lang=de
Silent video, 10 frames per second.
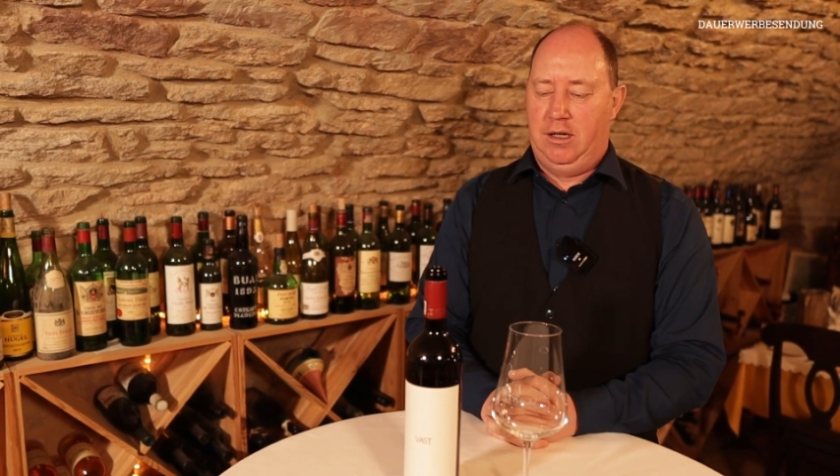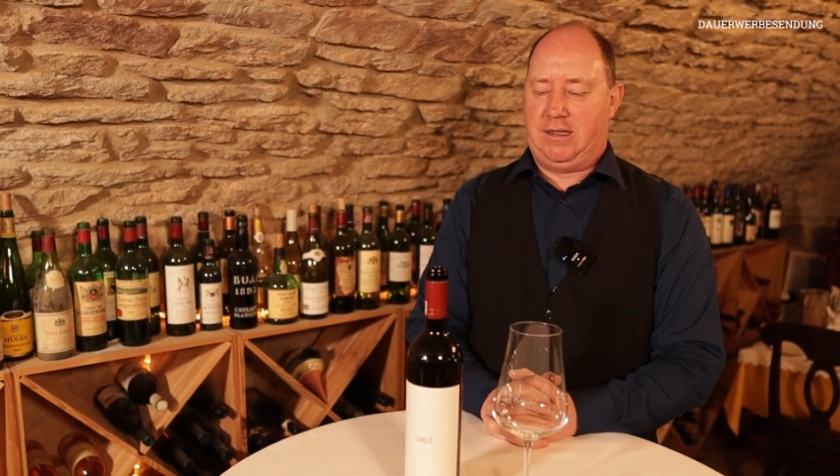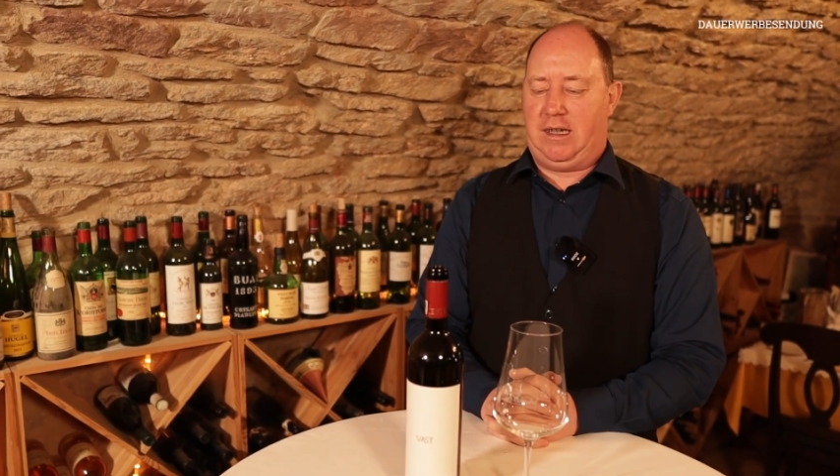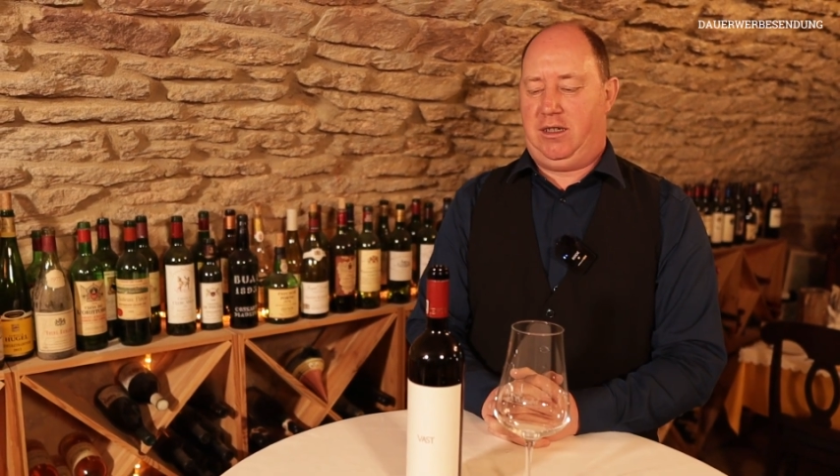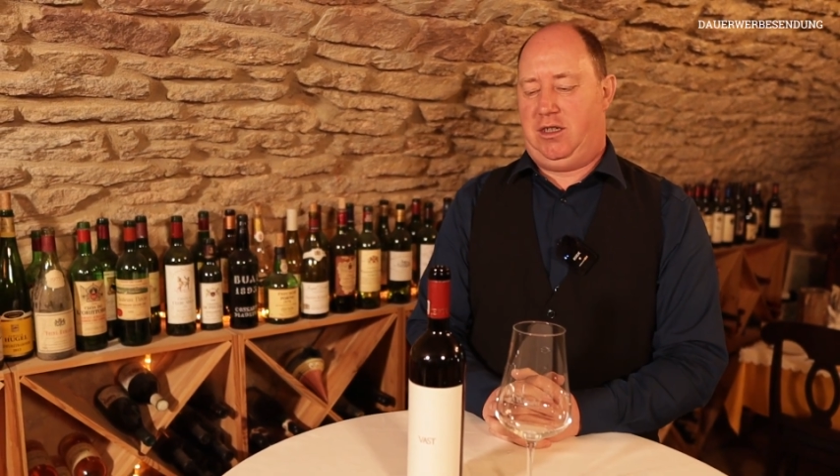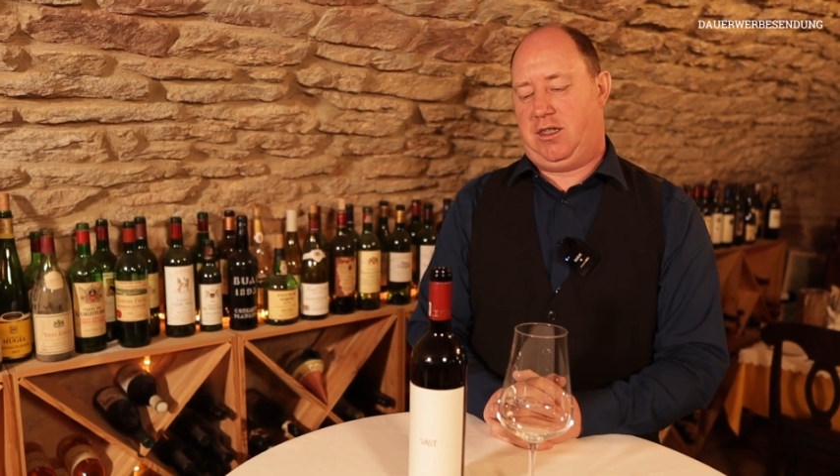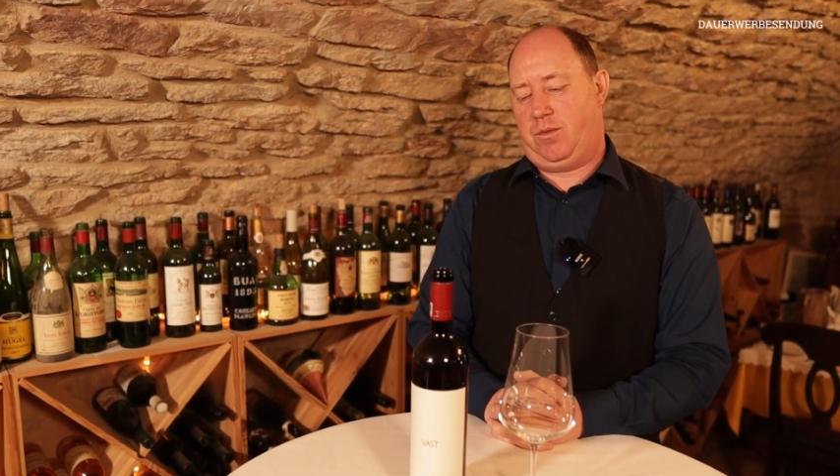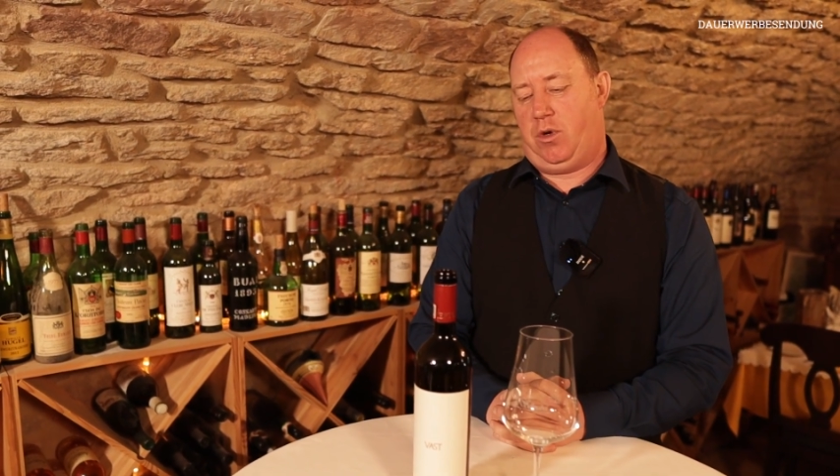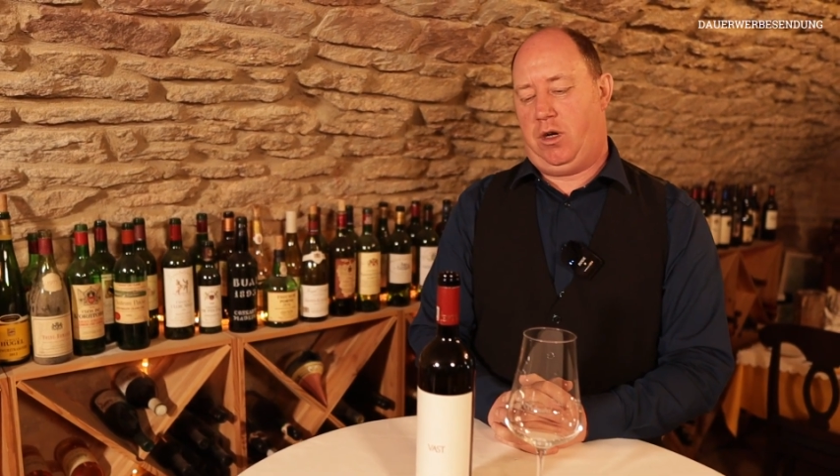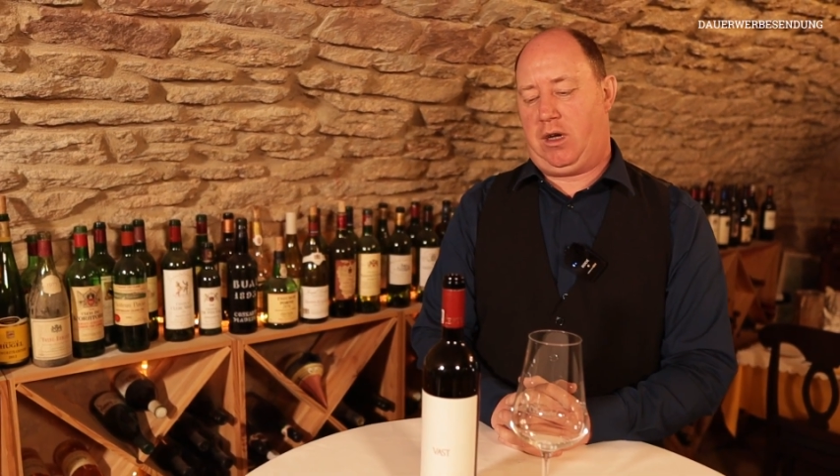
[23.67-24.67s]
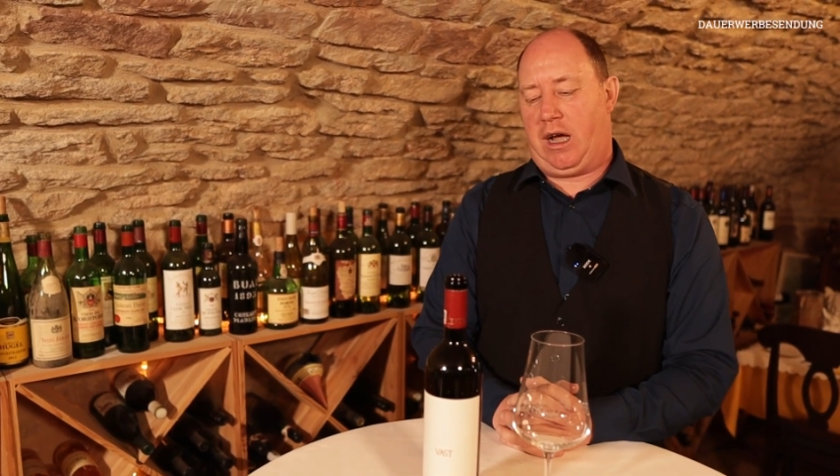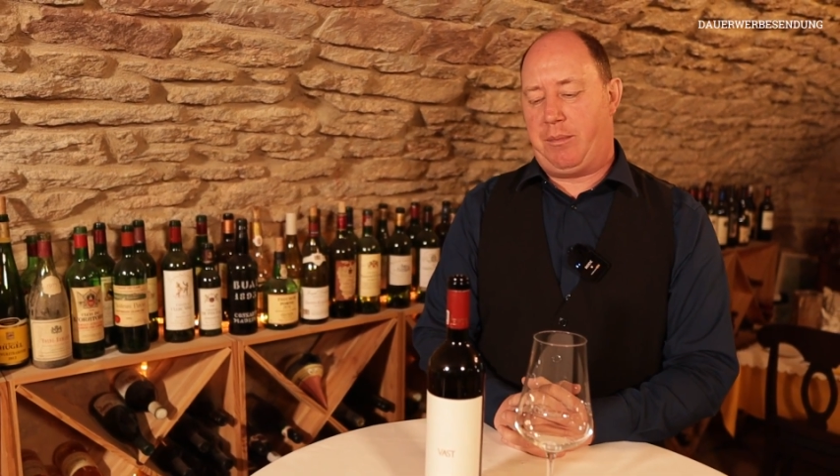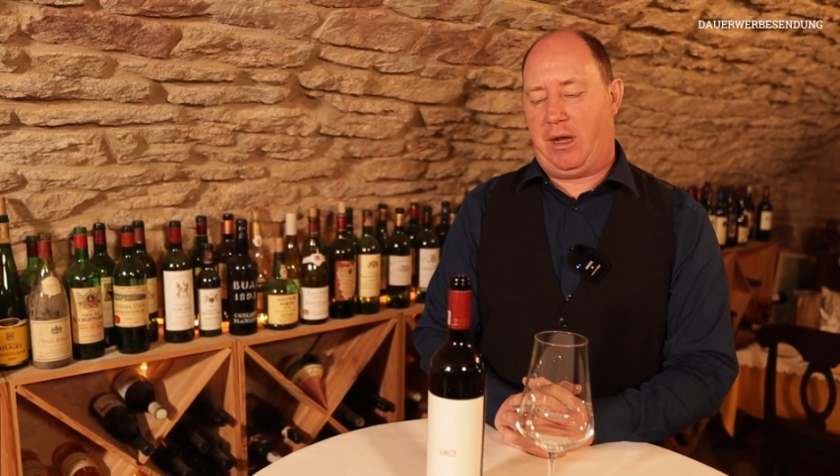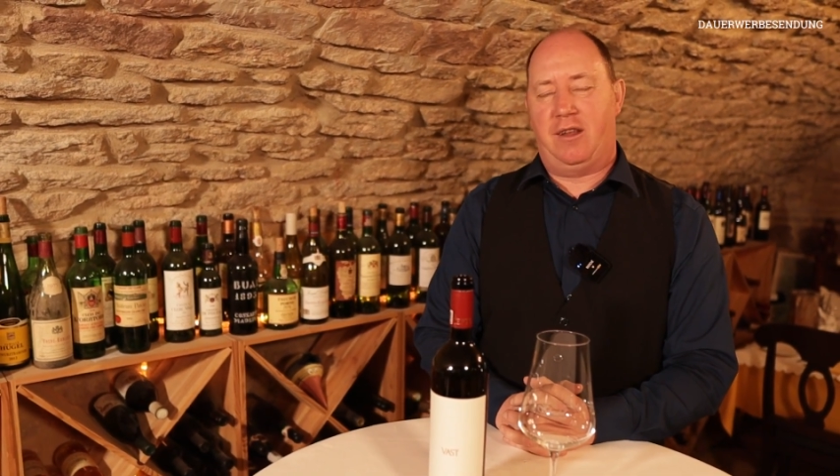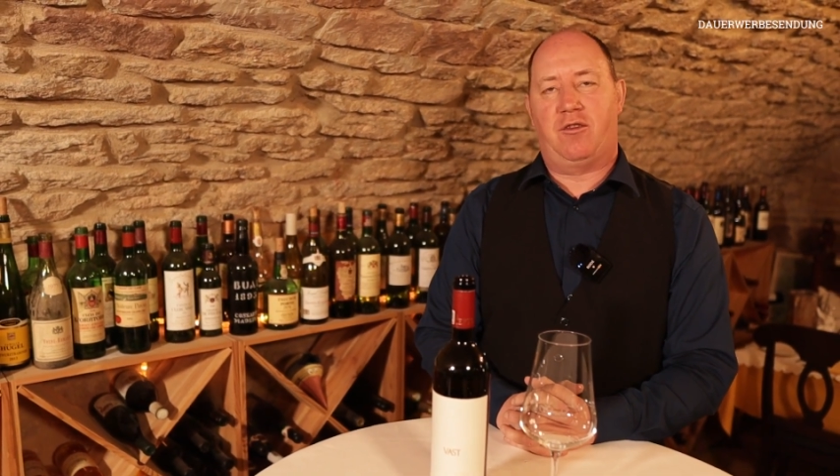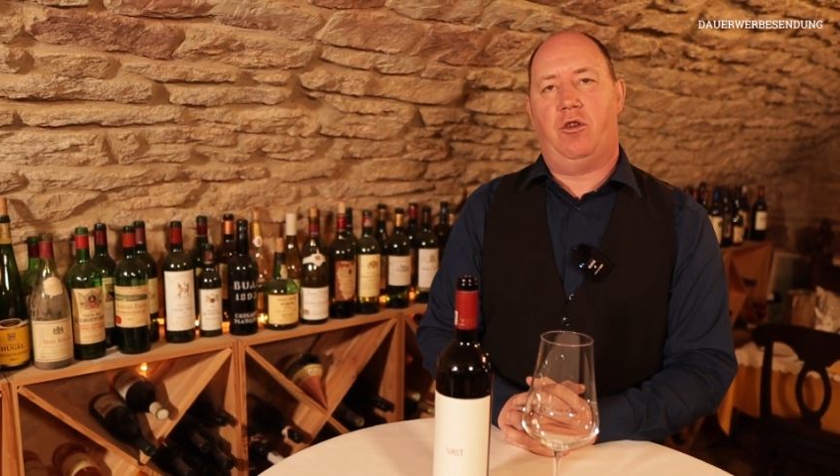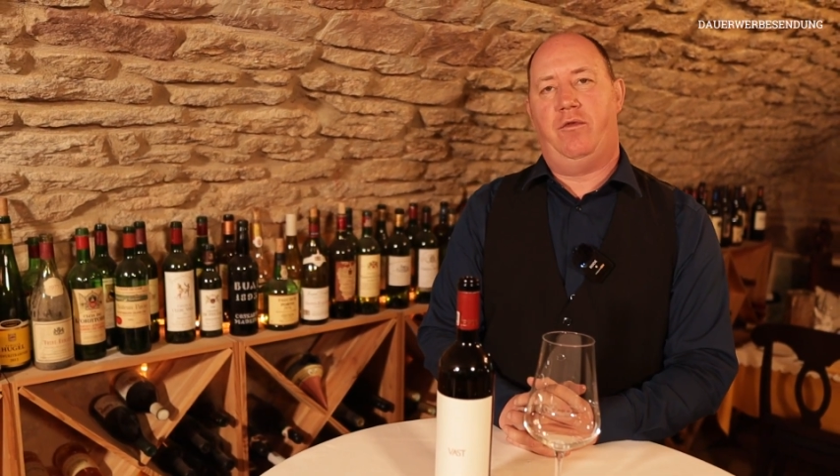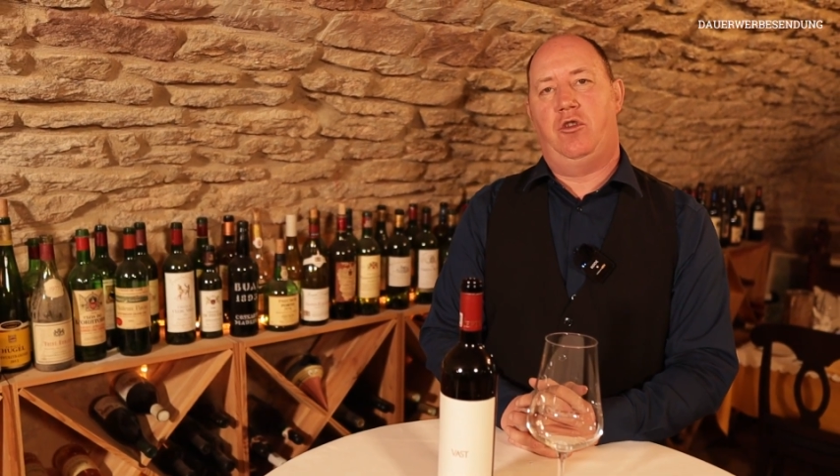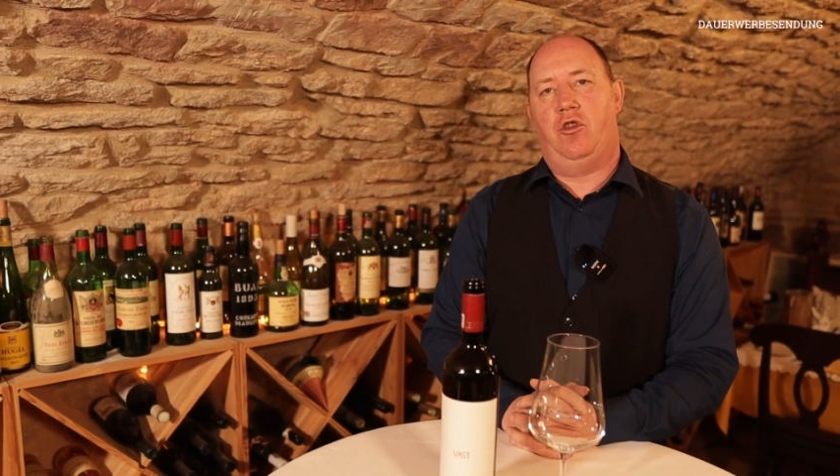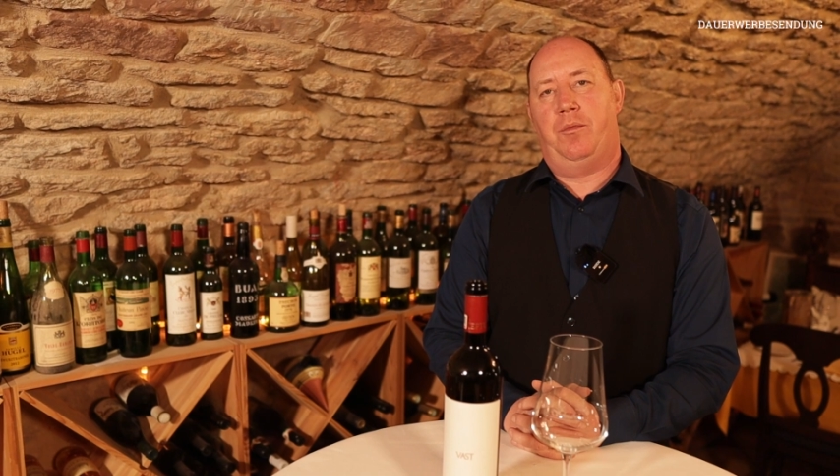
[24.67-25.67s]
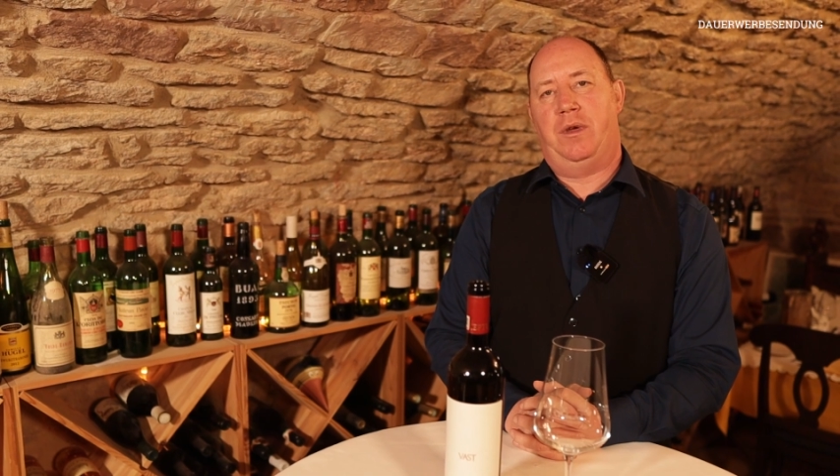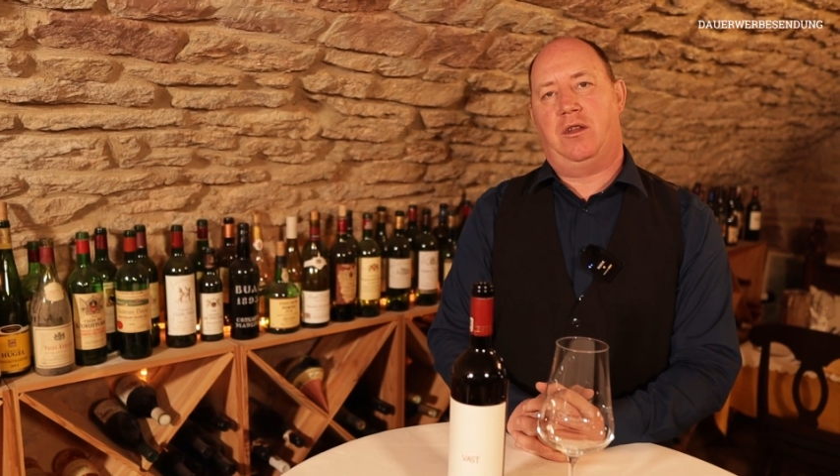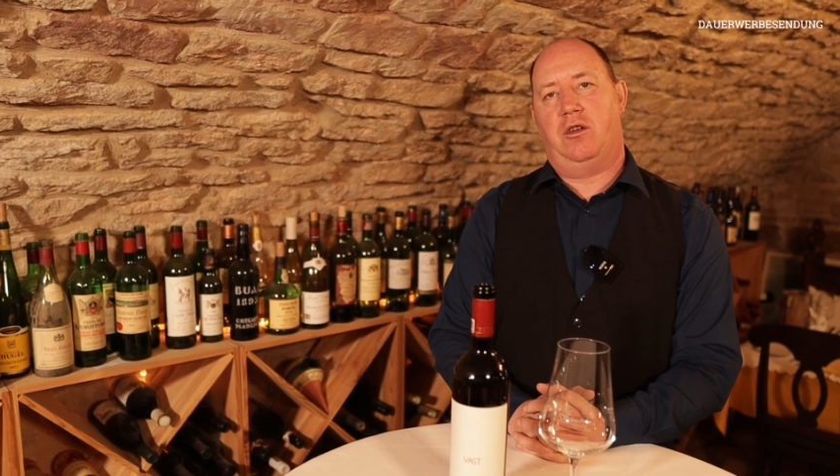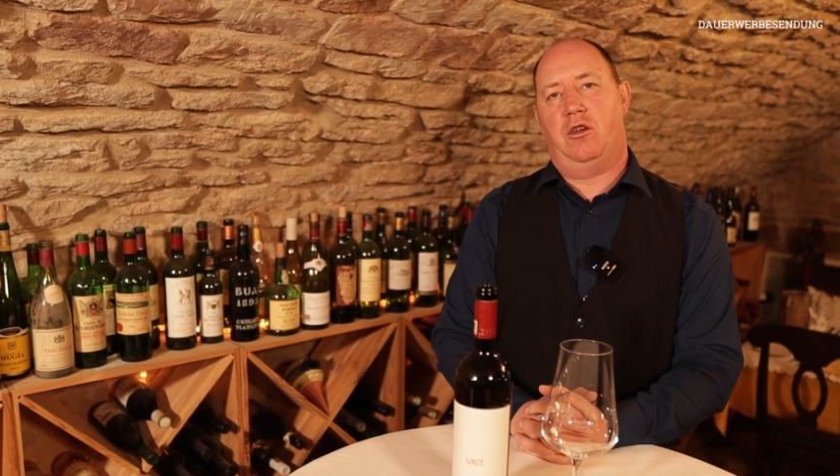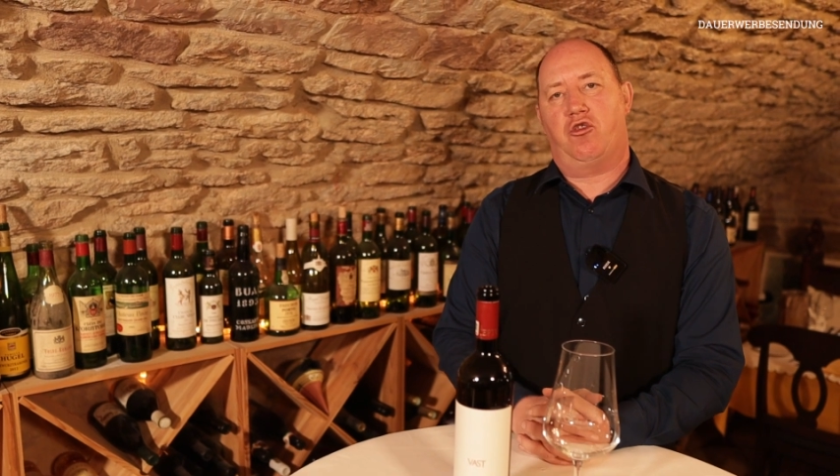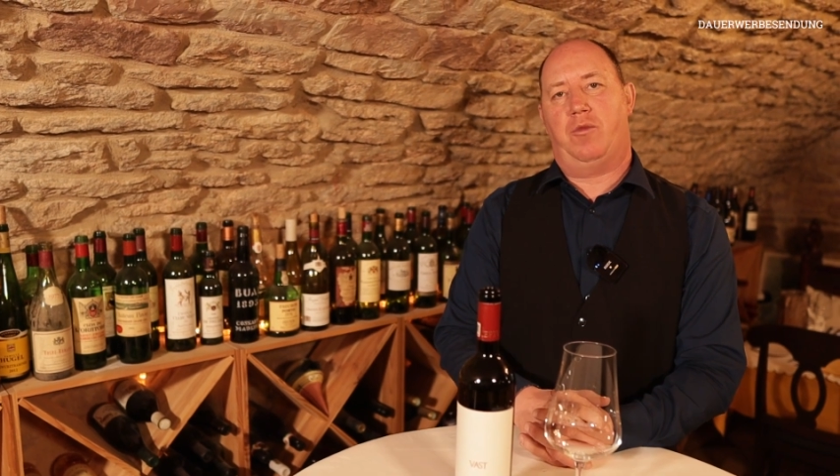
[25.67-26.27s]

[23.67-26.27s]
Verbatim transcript: sage ich jetzt mal, Cabernet Sauvignon mit